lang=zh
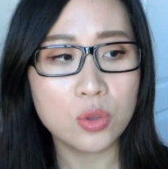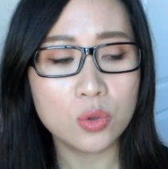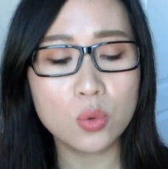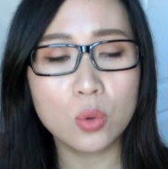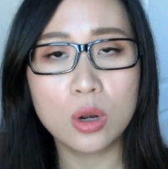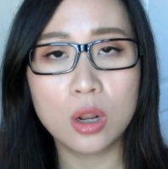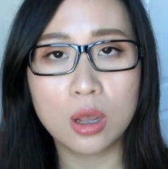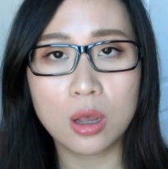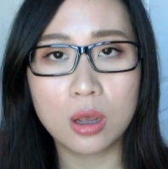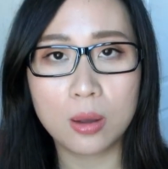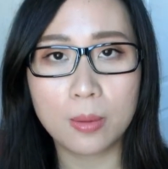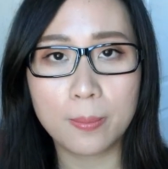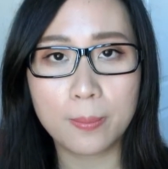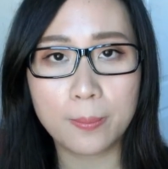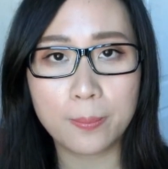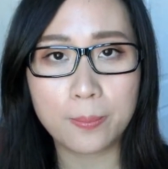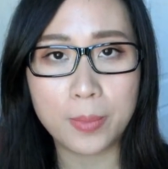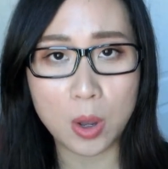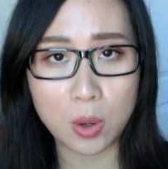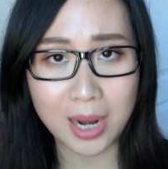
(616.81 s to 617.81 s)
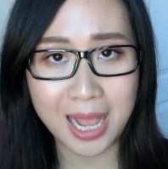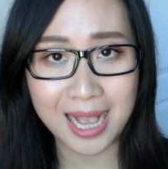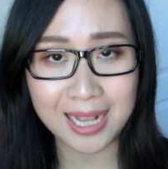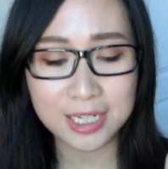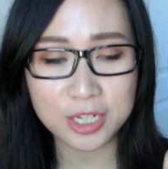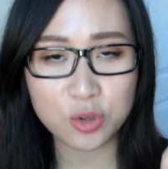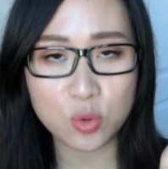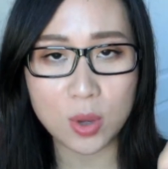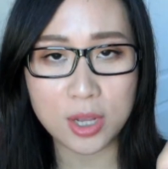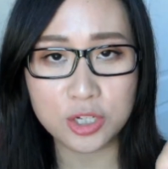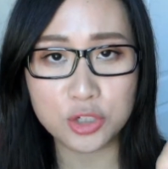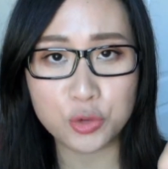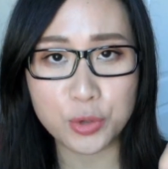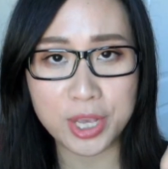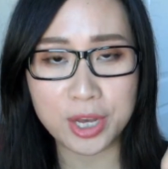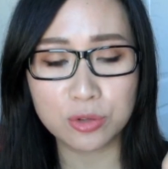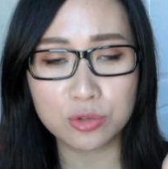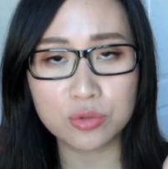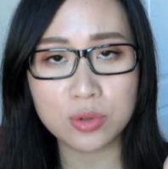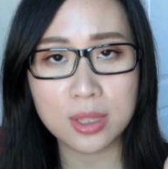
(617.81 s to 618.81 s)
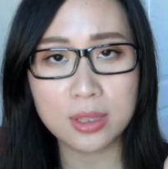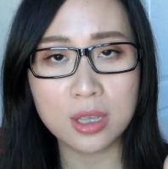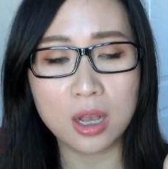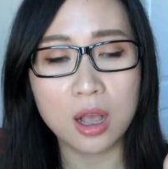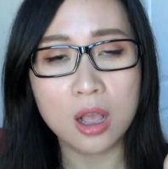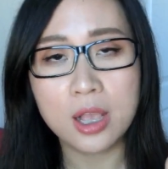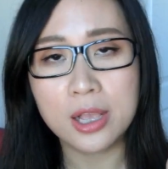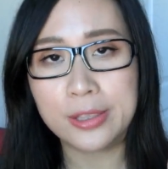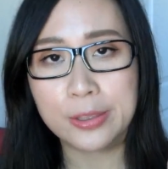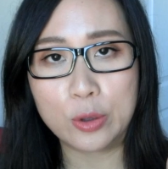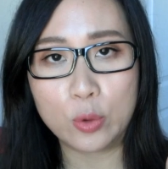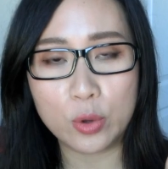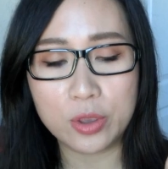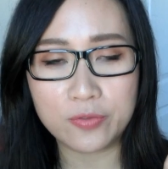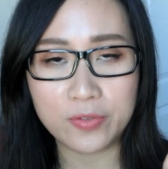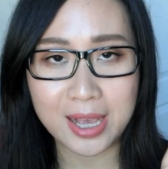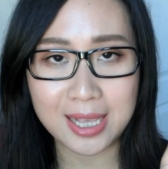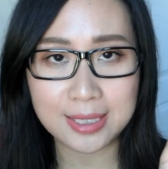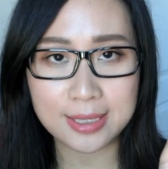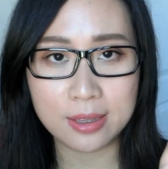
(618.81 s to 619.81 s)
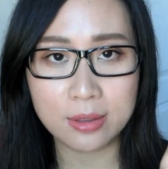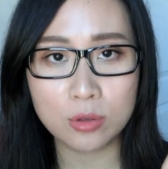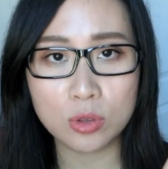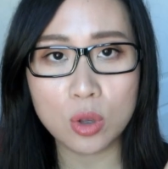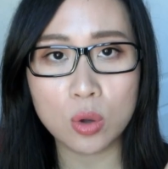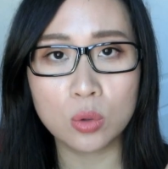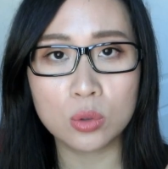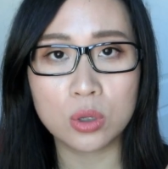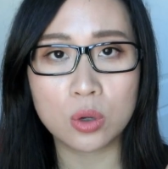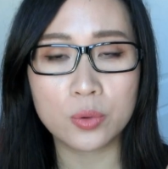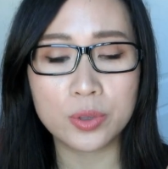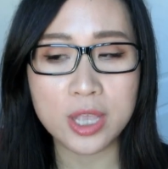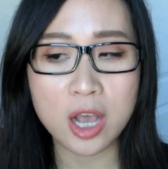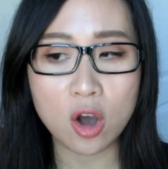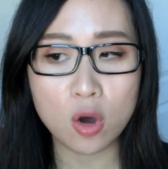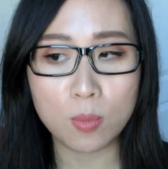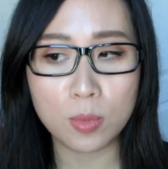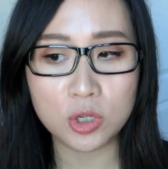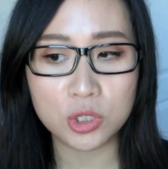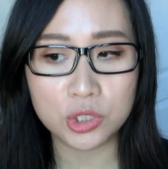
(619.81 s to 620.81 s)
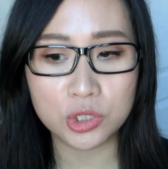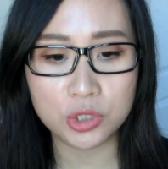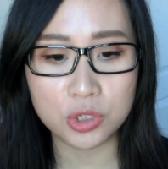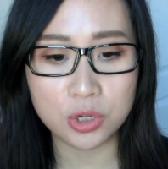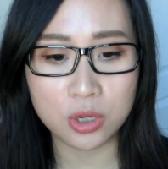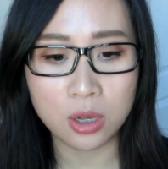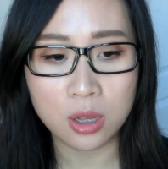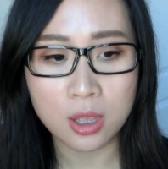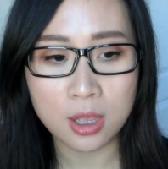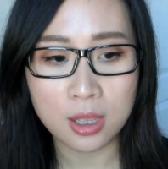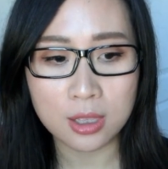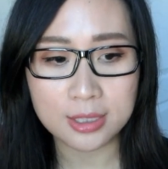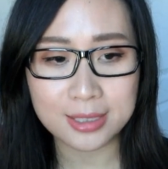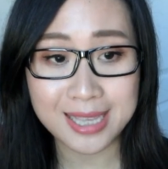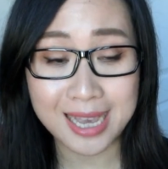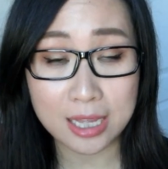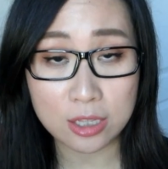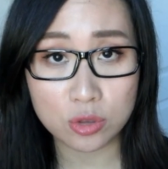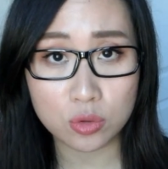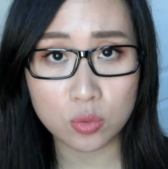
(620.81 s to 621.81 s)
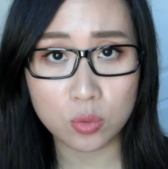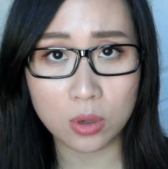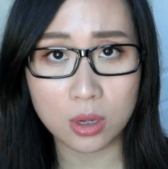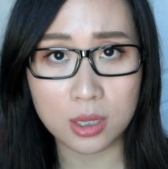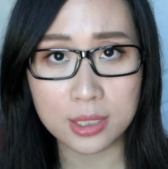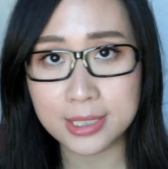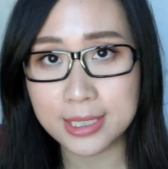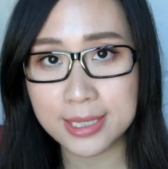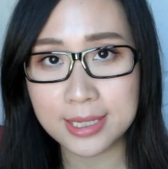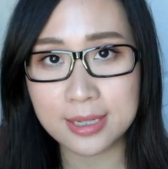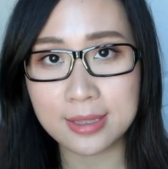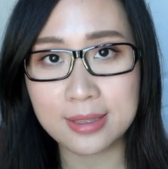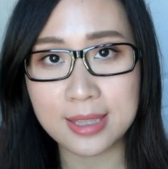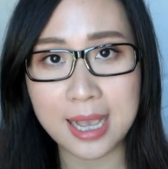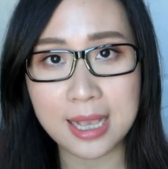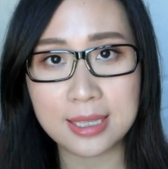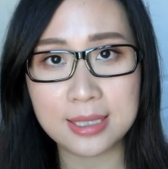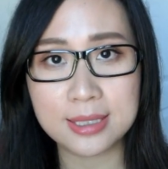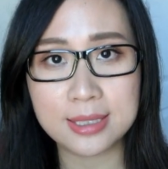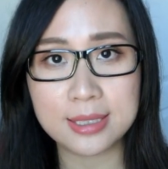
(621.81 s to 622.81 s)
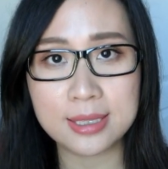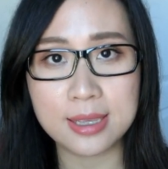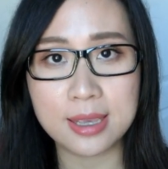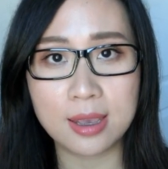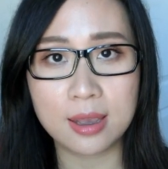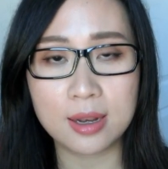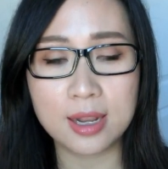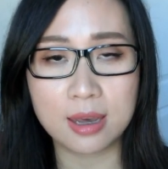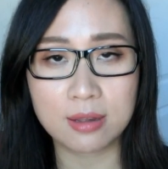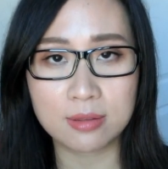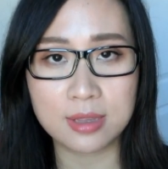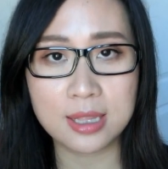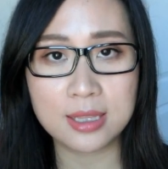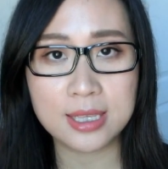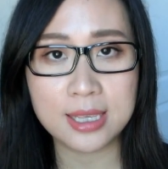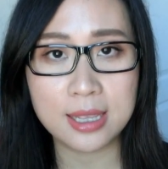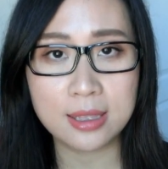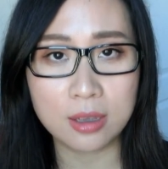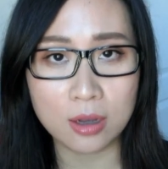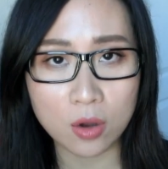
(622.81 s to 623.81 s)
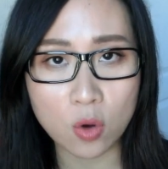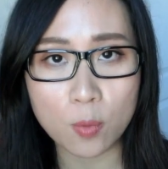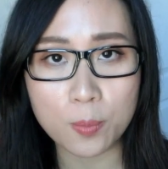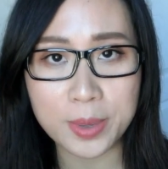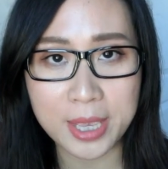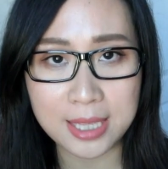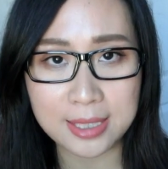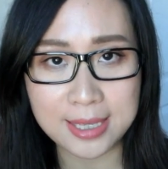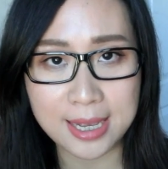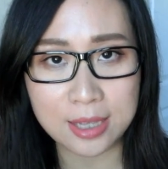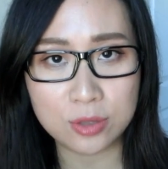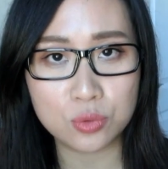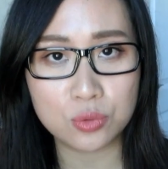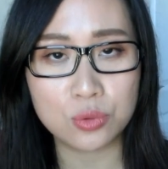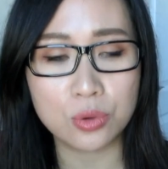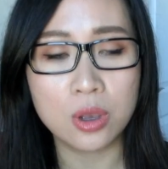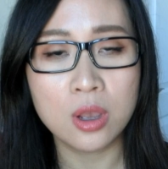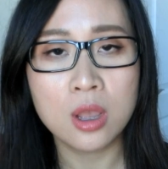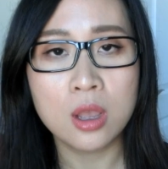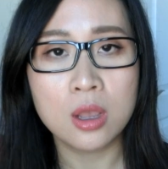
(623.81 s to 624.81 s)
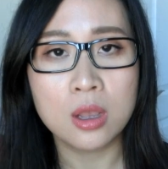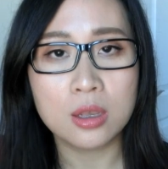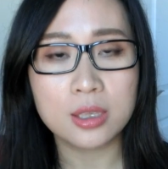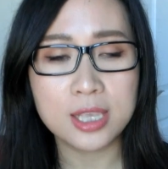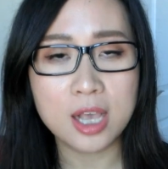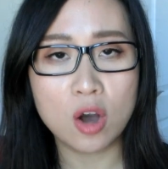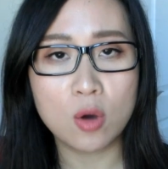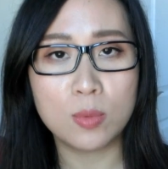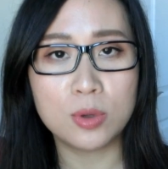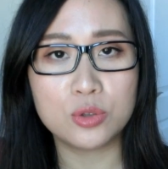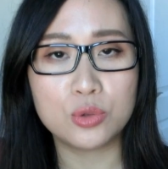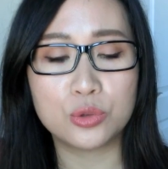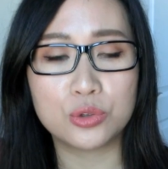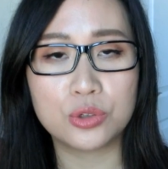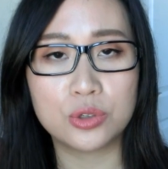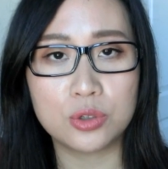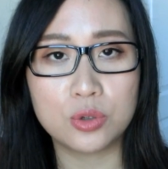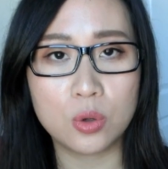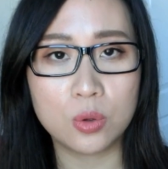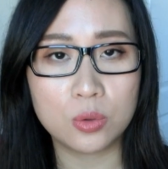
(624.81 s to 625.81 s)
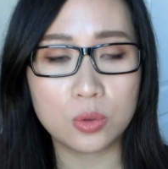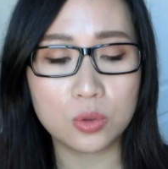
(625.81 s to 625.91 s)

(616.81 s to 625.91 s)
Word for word: 用了宝拉这款水杨酸呢，你会发现痘痘要么是加速了新陈代谢，2-3天能够扁下去，要么就是